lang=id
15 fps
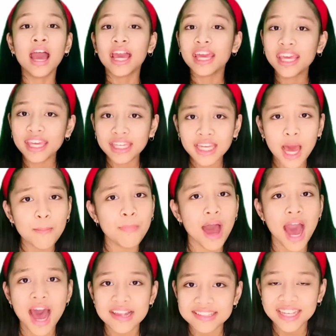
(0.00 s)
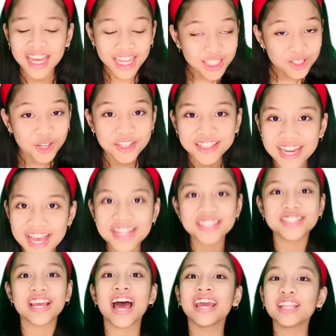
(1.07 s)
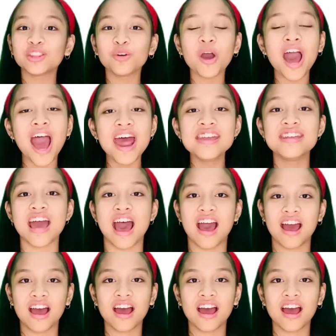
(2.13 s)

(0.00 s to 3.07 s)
hingga bahasa Indonesia itu ada.